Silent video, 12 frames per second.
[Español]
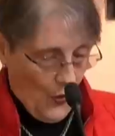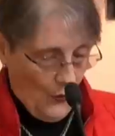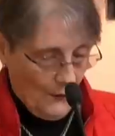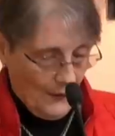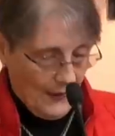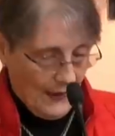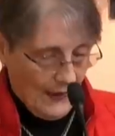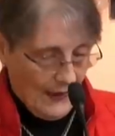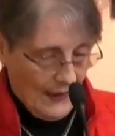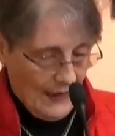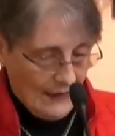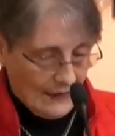hombre
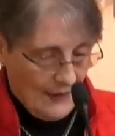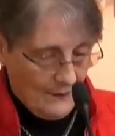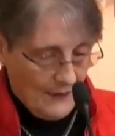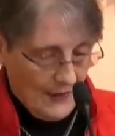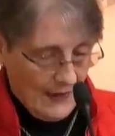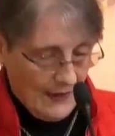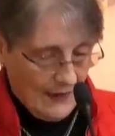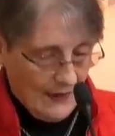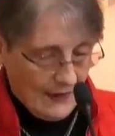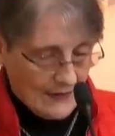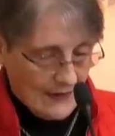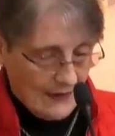él también
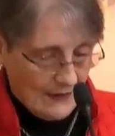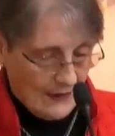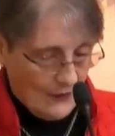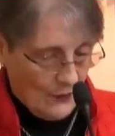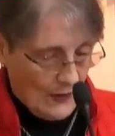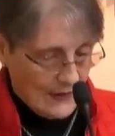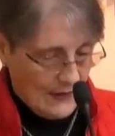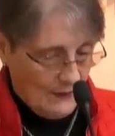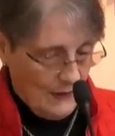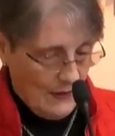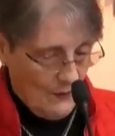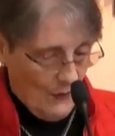que se entregó a sí
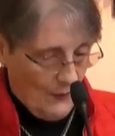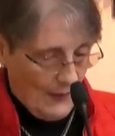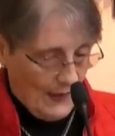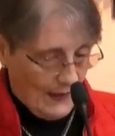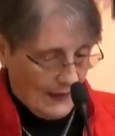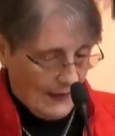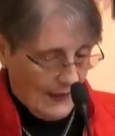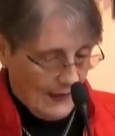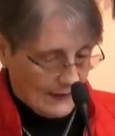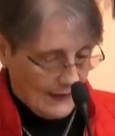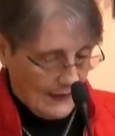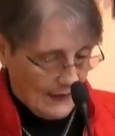mismo para
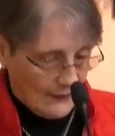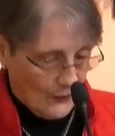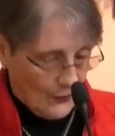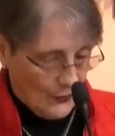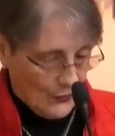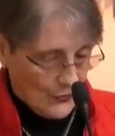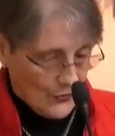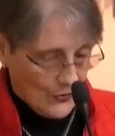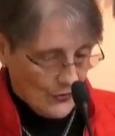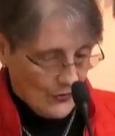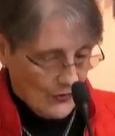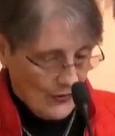rescatar a todos.
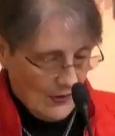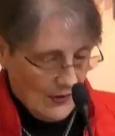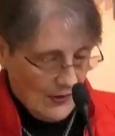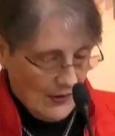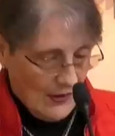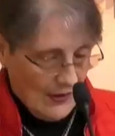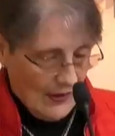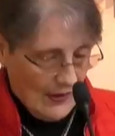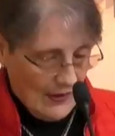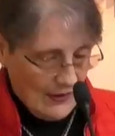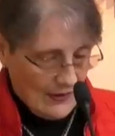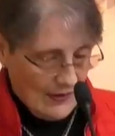
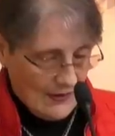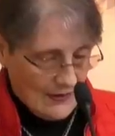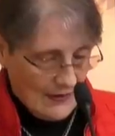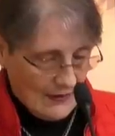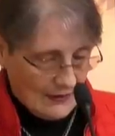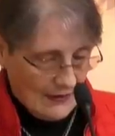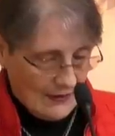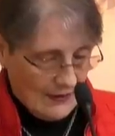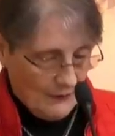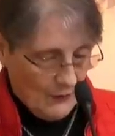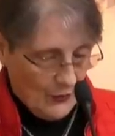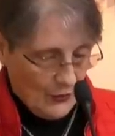Este es el
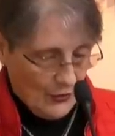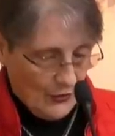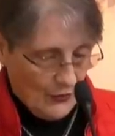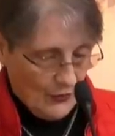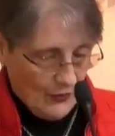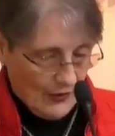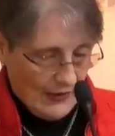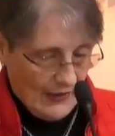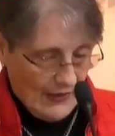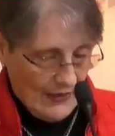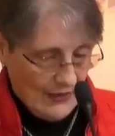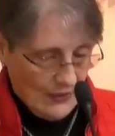testimonio
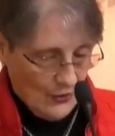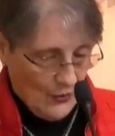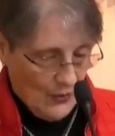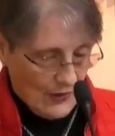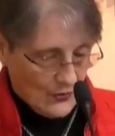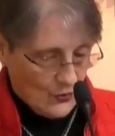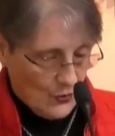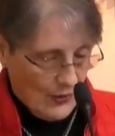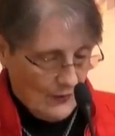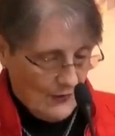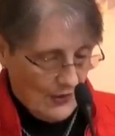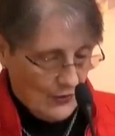que él dio a su
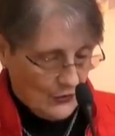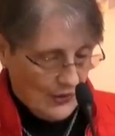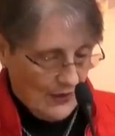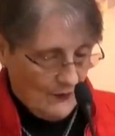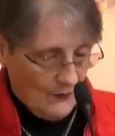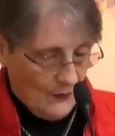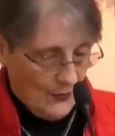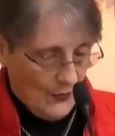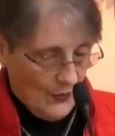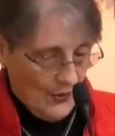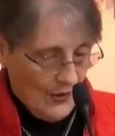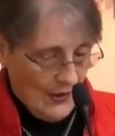debido
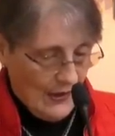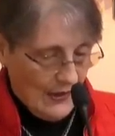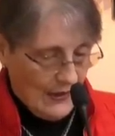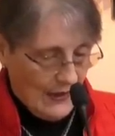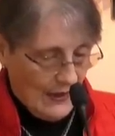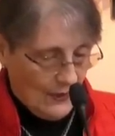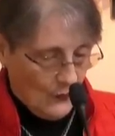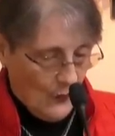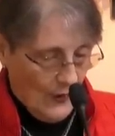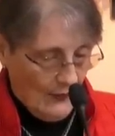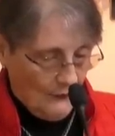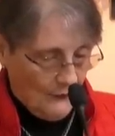tiempo y del
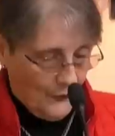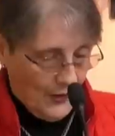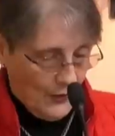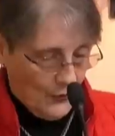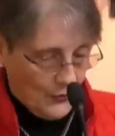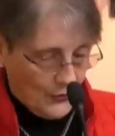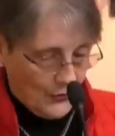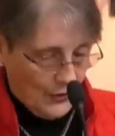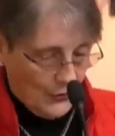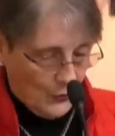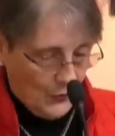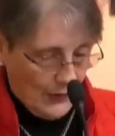cual fui
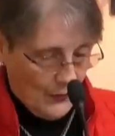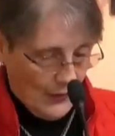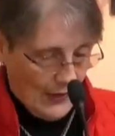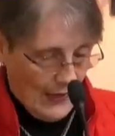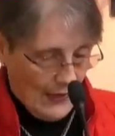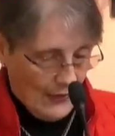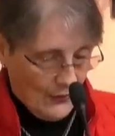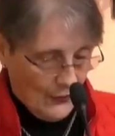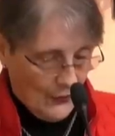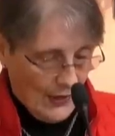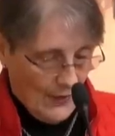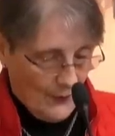constituido
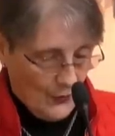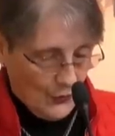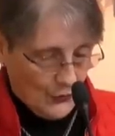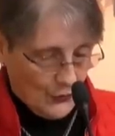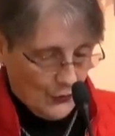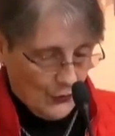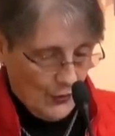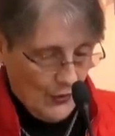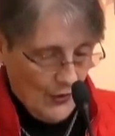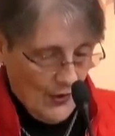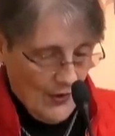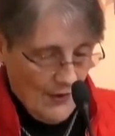heraldo y
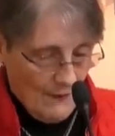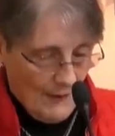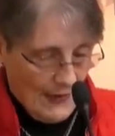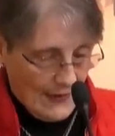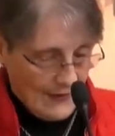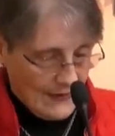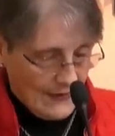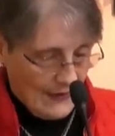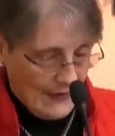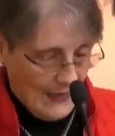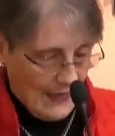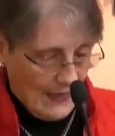apóstol para
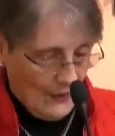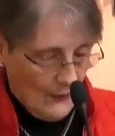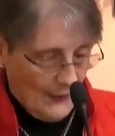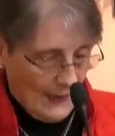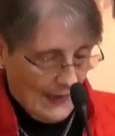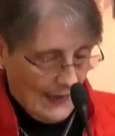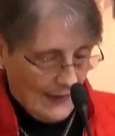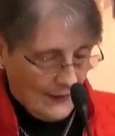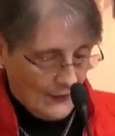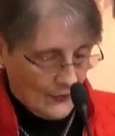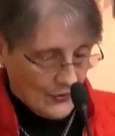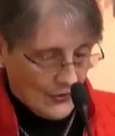enseñar a los
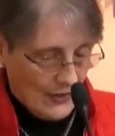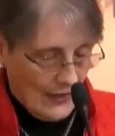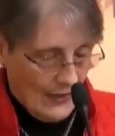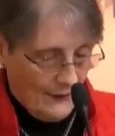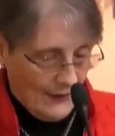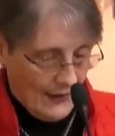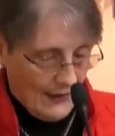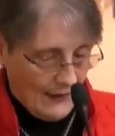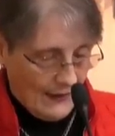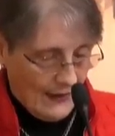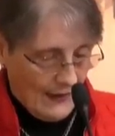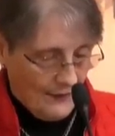paganos la
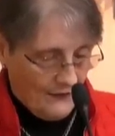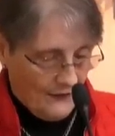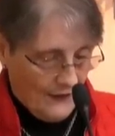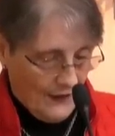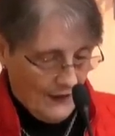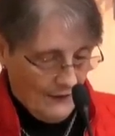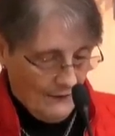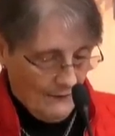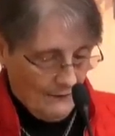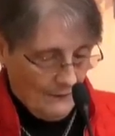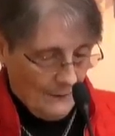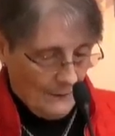verdadera fe.
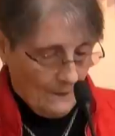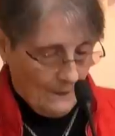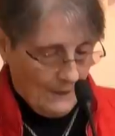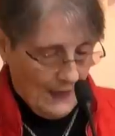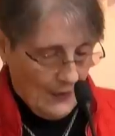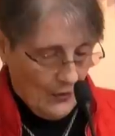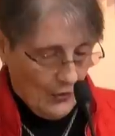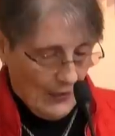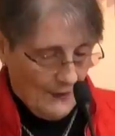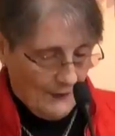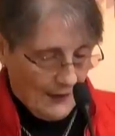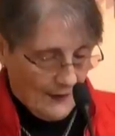Digo
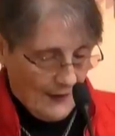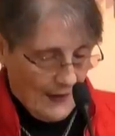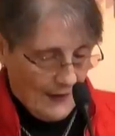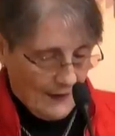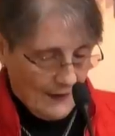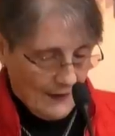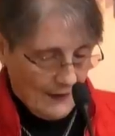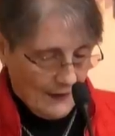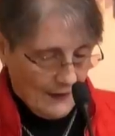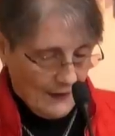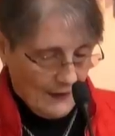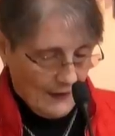la verdad
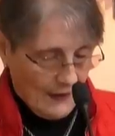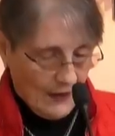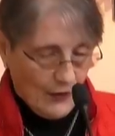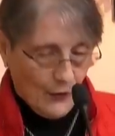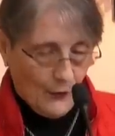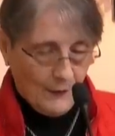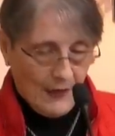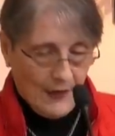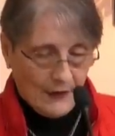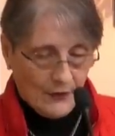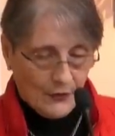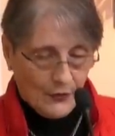y no
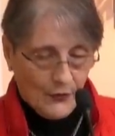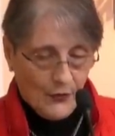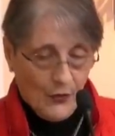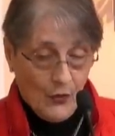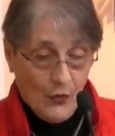miento.